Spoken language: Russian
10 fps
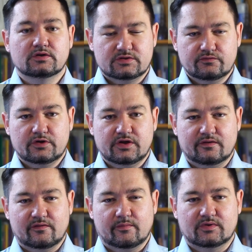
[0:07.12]
Сегодня
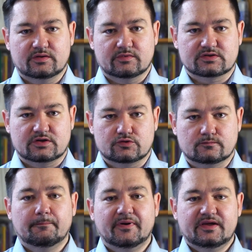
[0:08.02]
я вам об этом
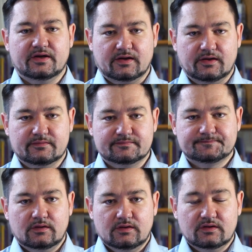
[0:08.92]
расскажу. Поехали!
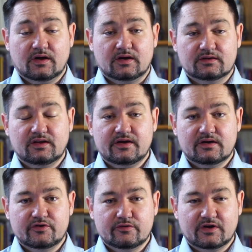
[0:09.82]
Итак, когда я
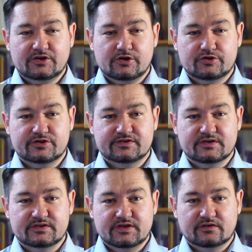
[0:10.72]
говорю
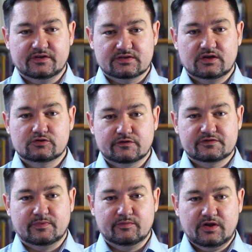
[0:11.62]
«вращающийся резерв», я сразу же
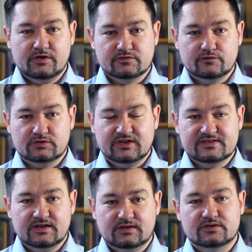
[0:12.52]
вспоминаю своего
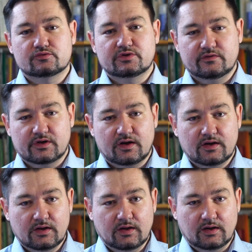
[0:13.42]
доцента из универа,
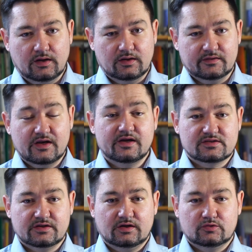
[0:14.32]
а, на
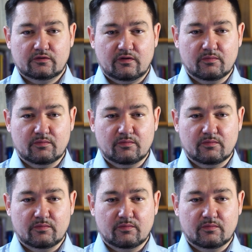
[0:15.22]
лекциях которого